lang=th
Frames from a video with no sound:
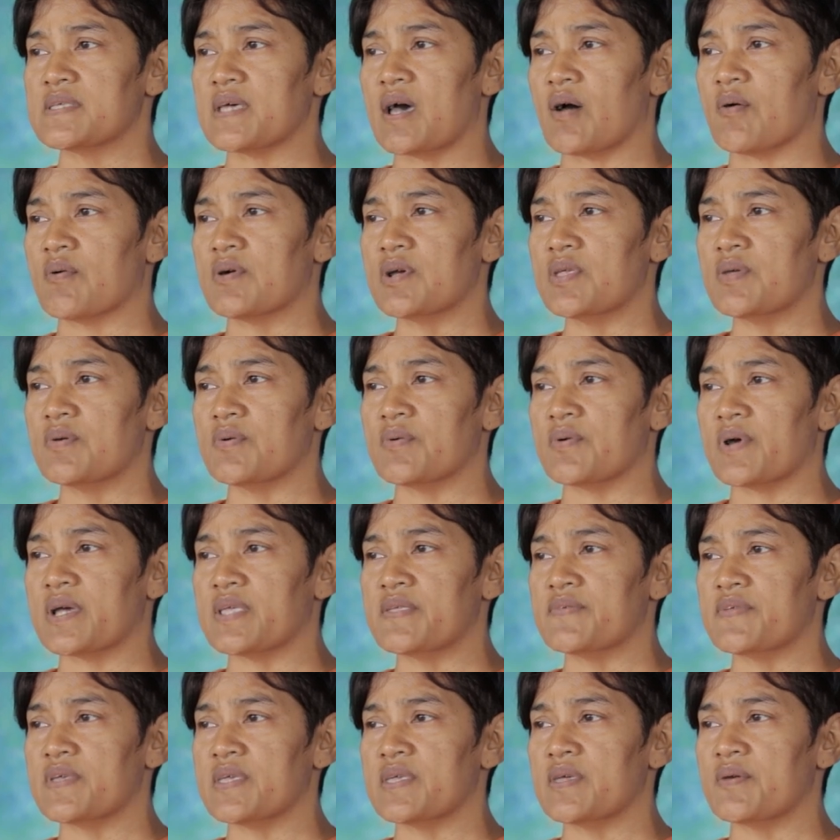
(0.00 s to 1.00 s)
วันเสาร์ก็อยู่
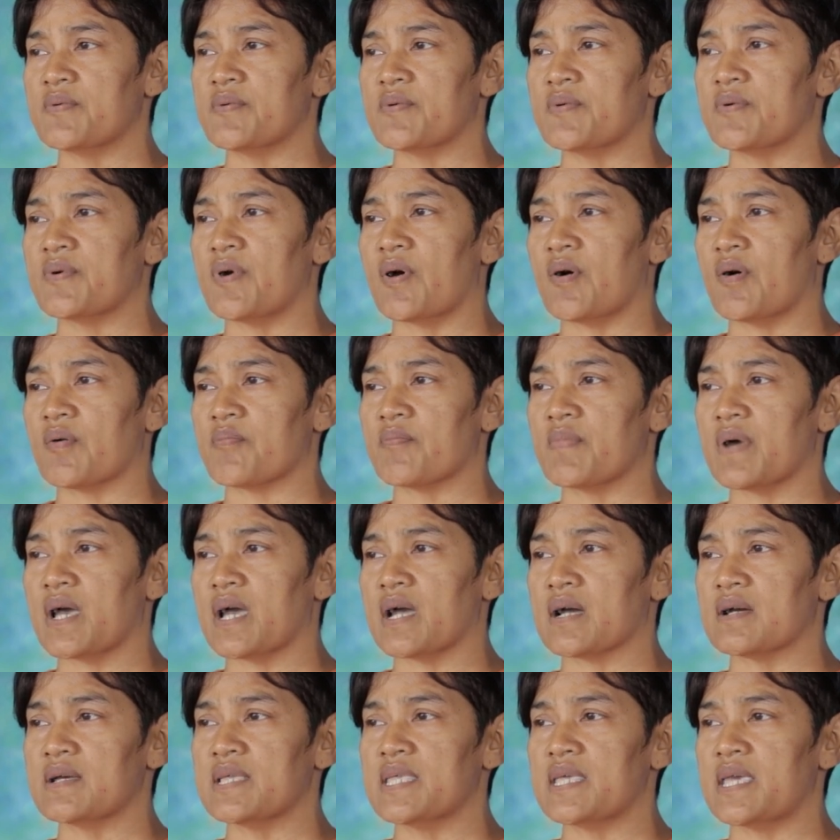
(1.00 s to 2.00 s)
ไอซียูออก
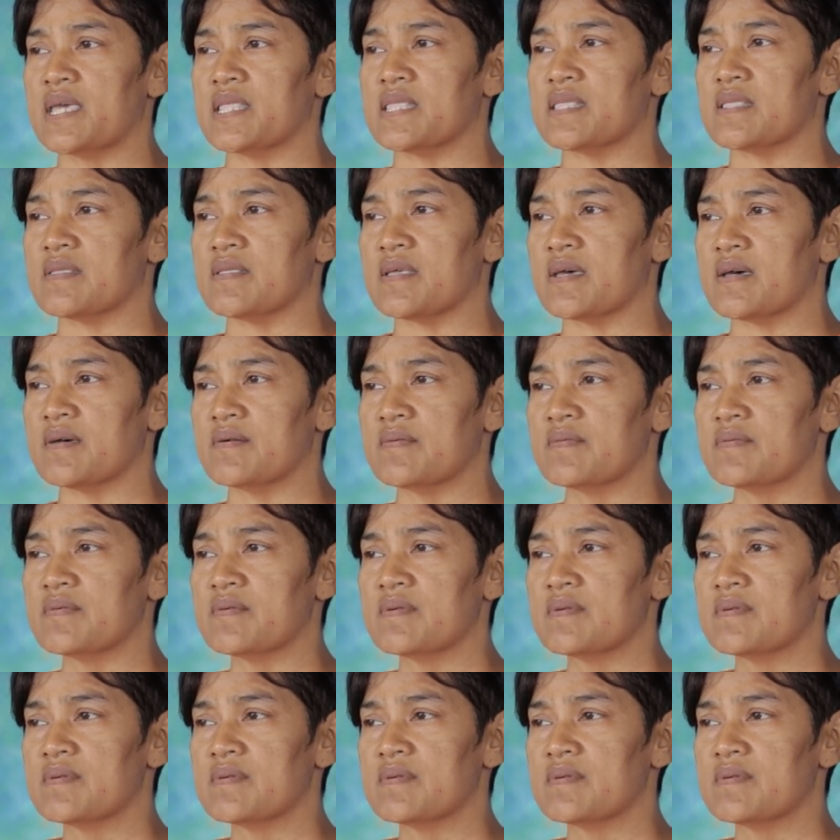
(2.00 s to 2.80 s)
มาก็เย็นนะ